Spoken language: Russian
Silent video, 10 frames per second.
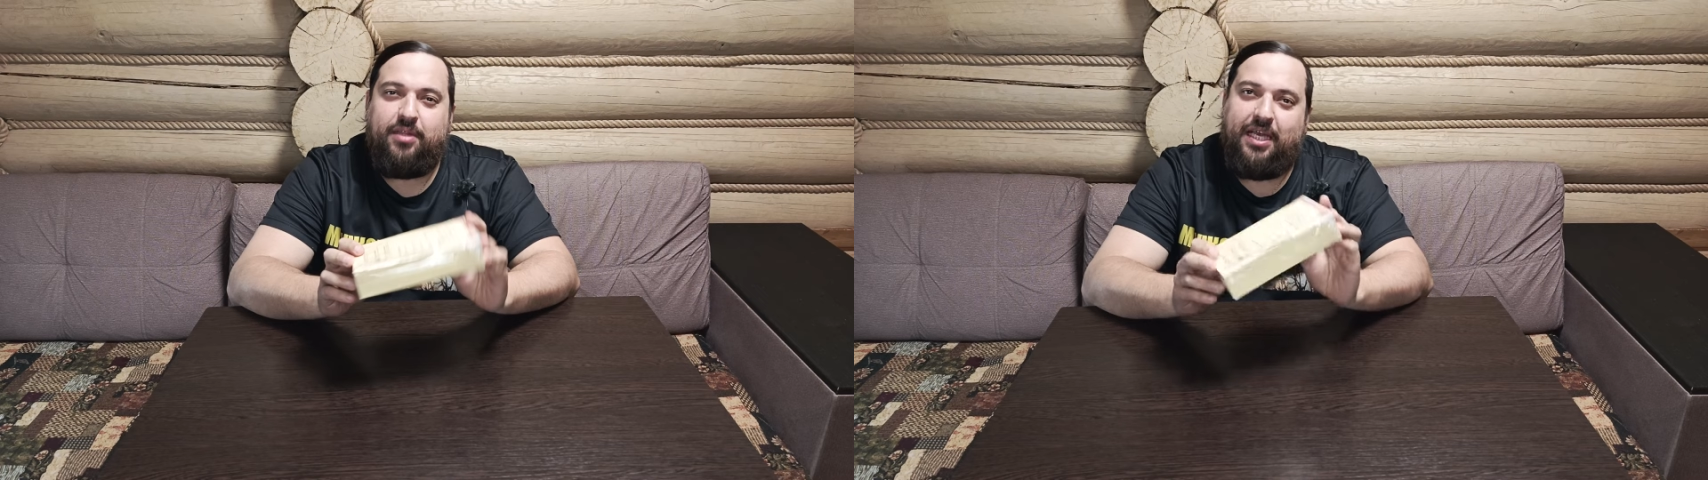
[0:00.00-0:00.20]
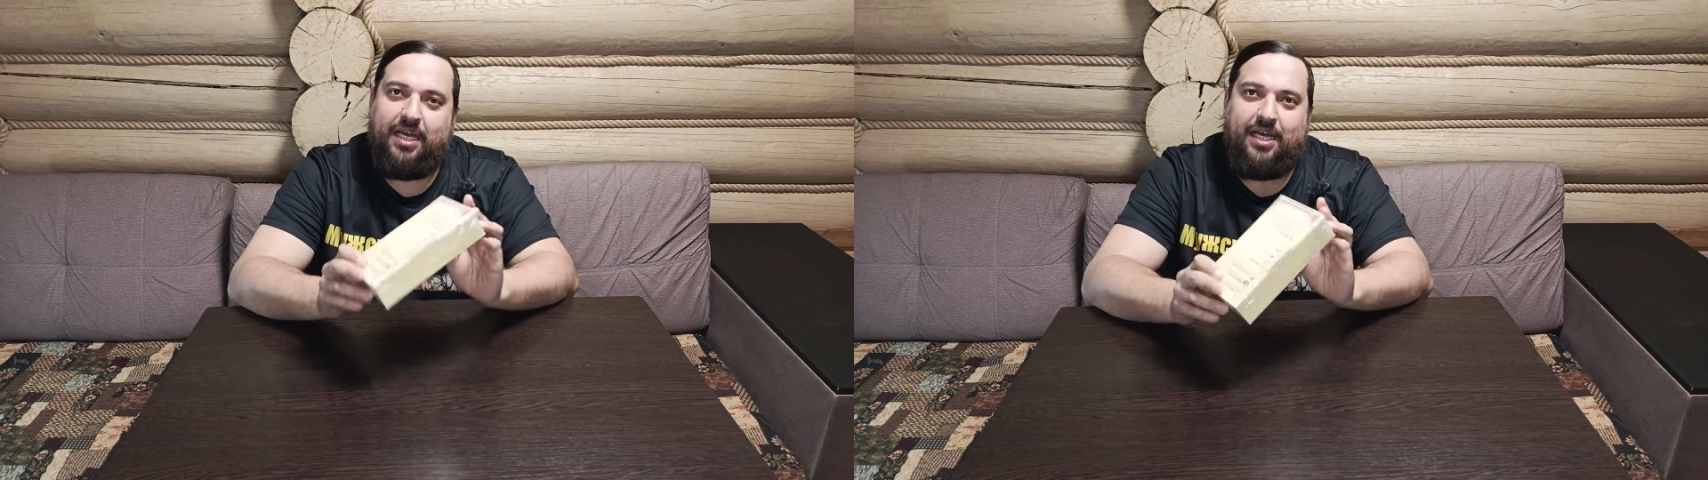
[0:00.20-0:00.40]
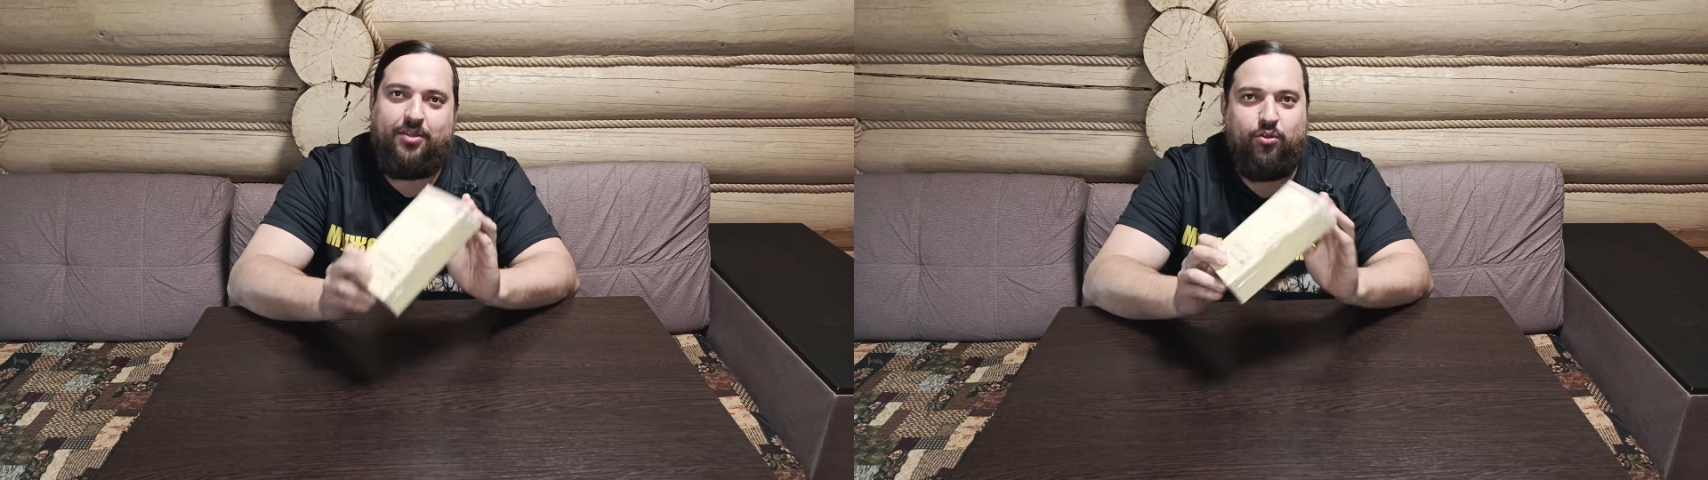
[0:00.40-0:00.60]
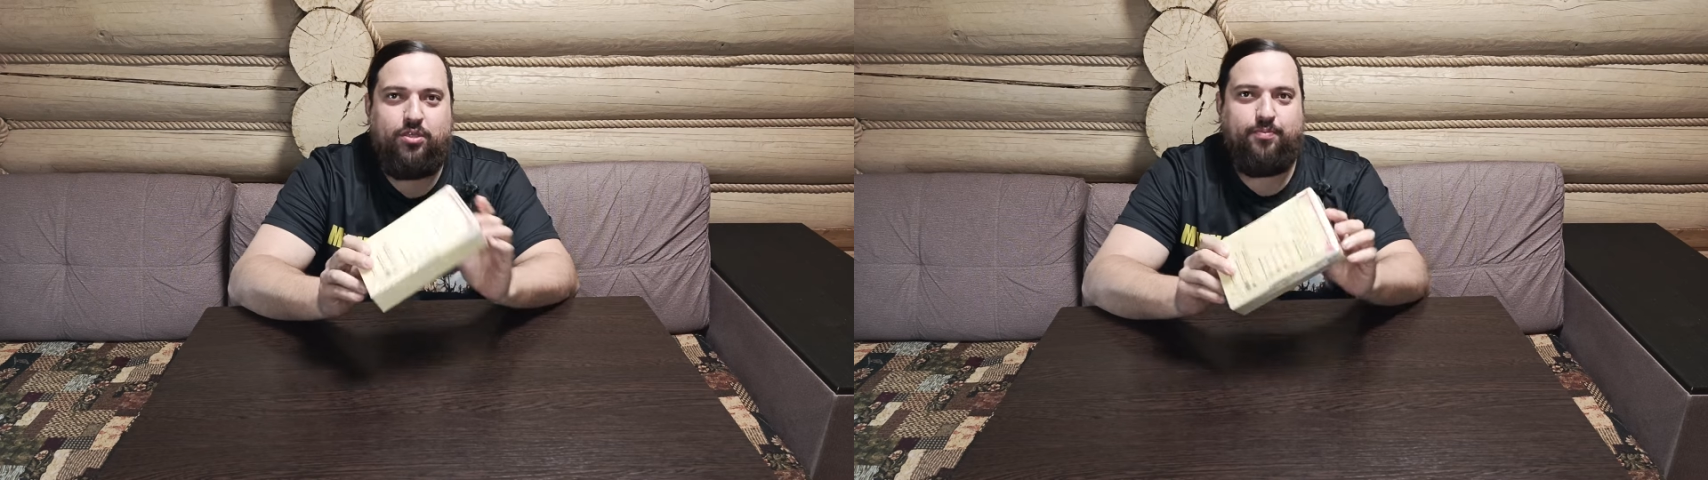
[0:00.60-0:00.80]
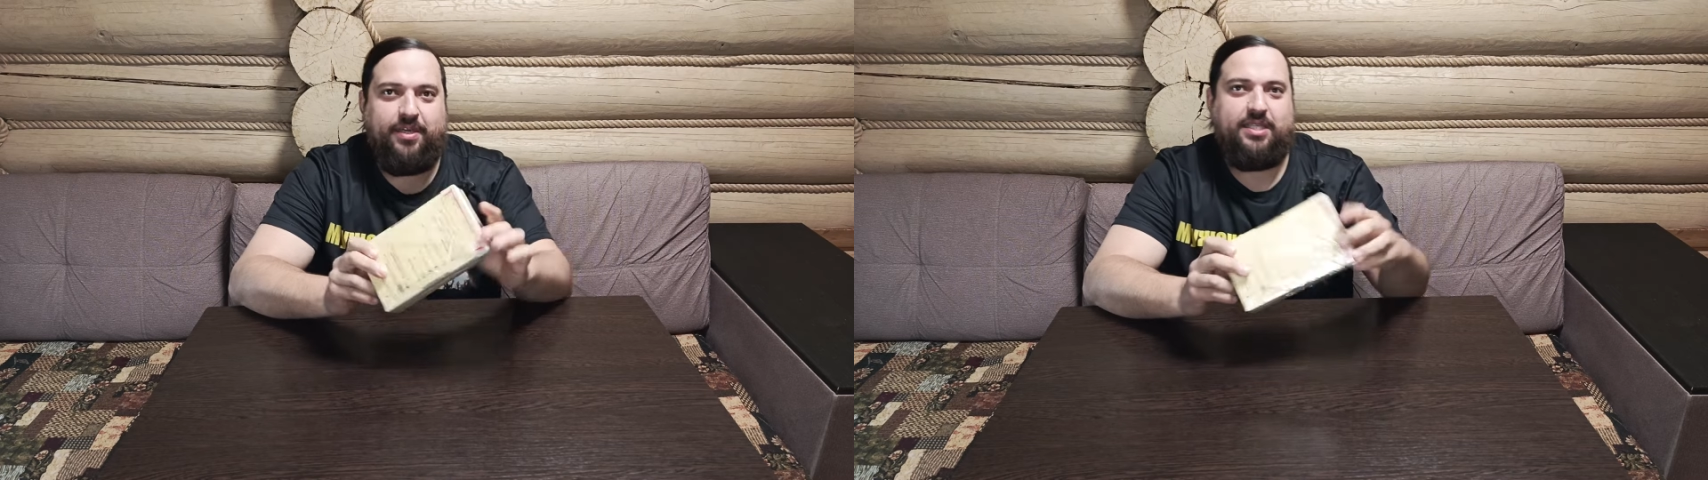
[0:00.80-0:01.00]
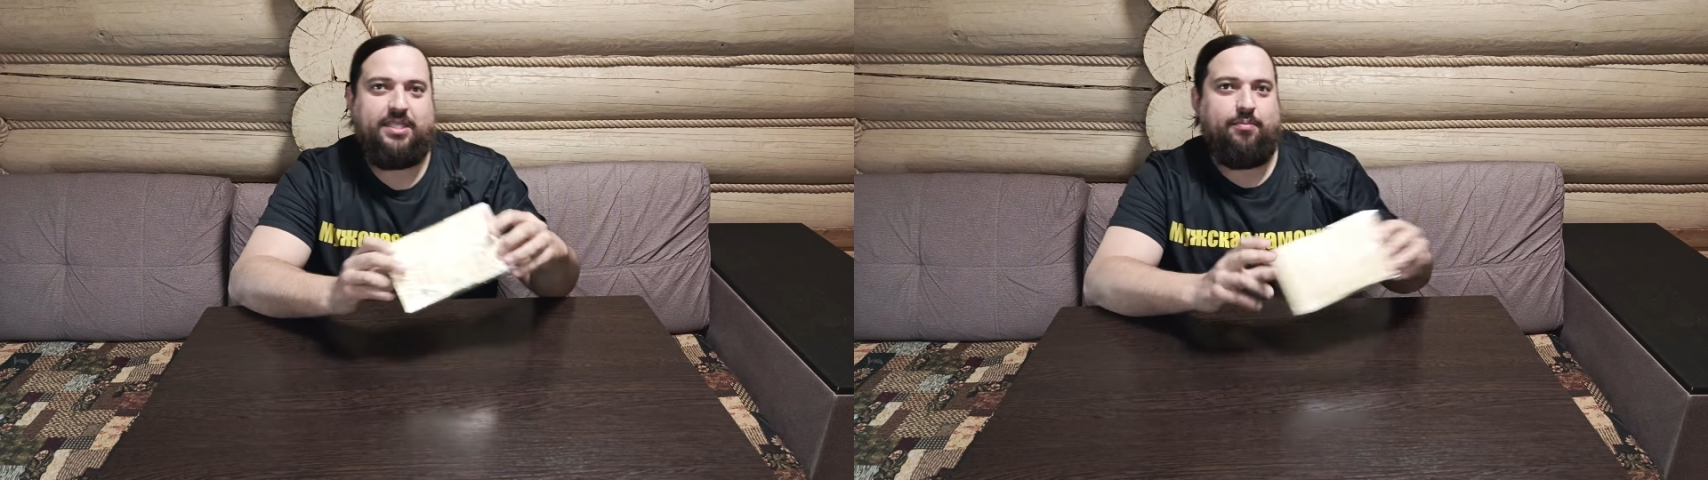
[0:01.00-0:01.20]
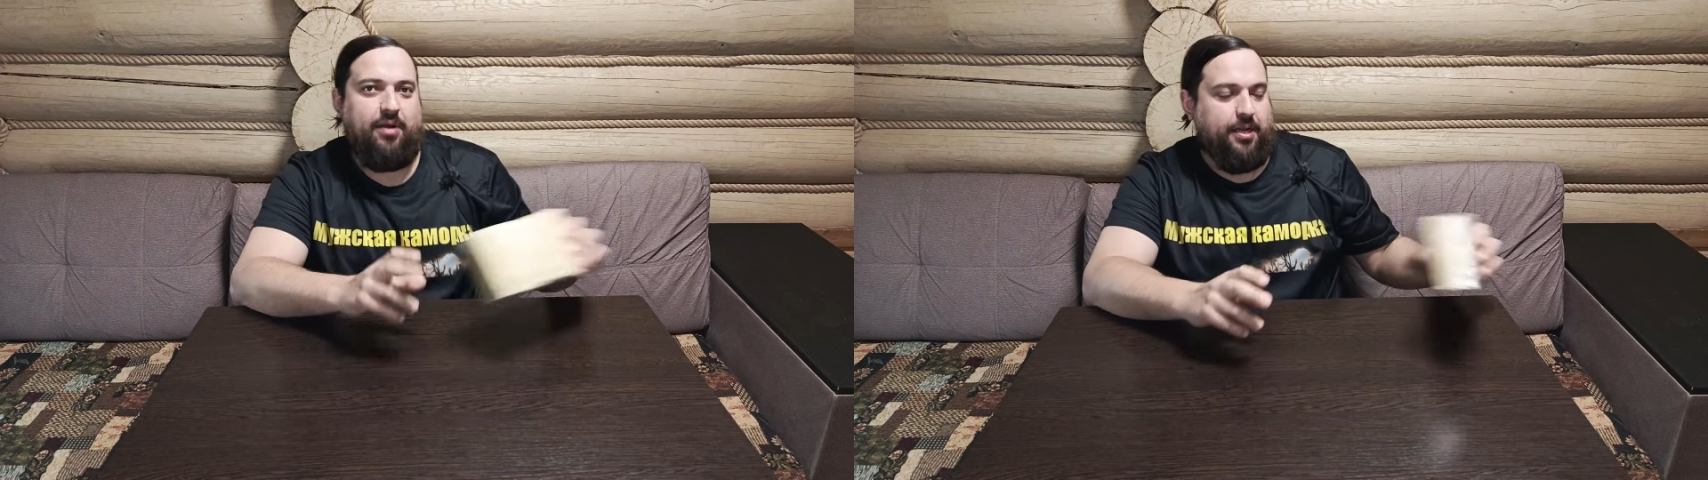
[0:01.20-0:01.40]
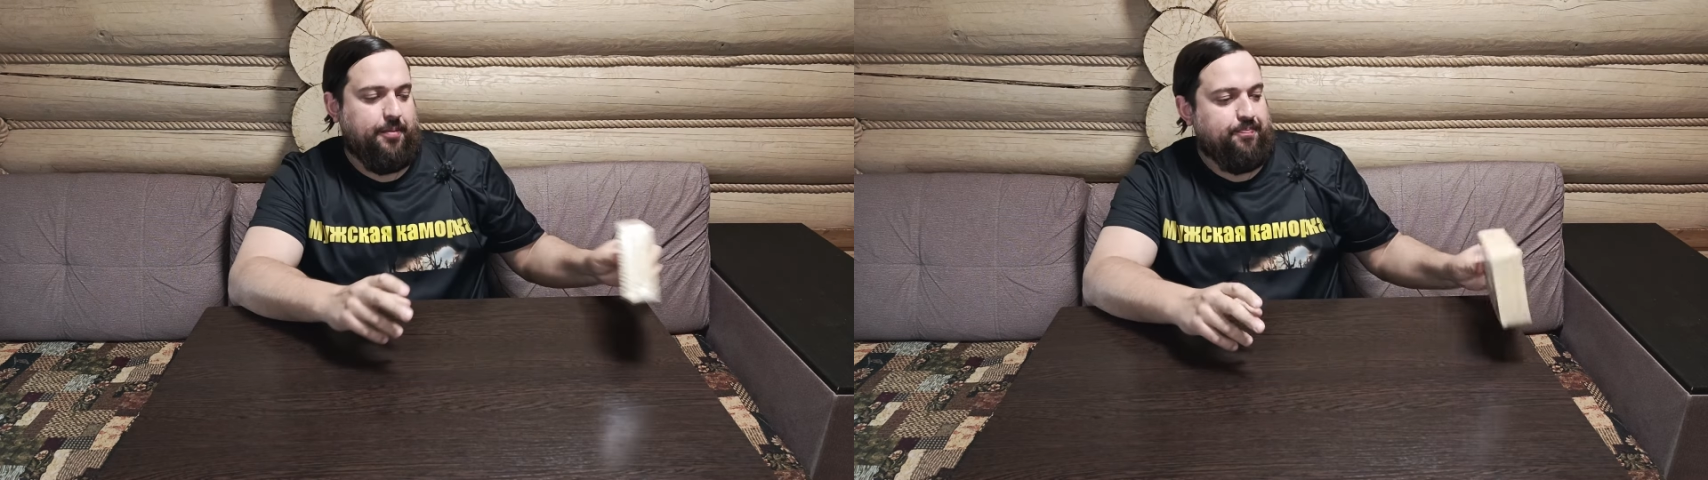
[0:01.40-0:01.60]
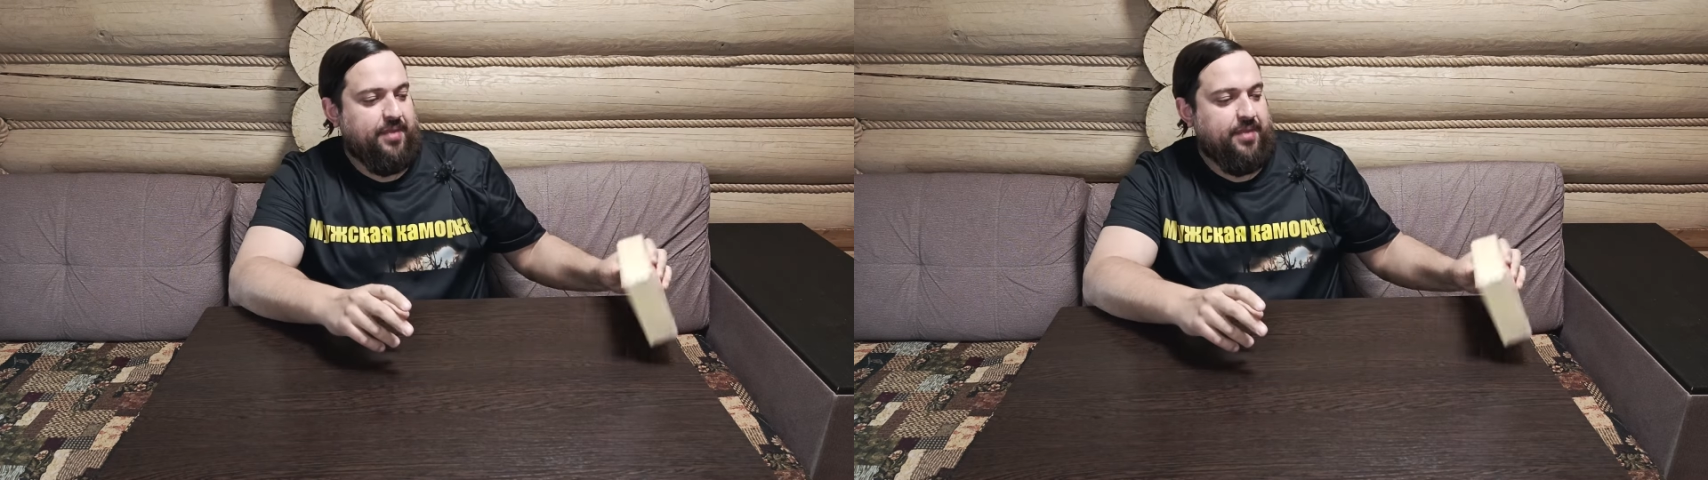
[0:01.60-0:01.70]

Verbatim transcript: для одной из моих собак.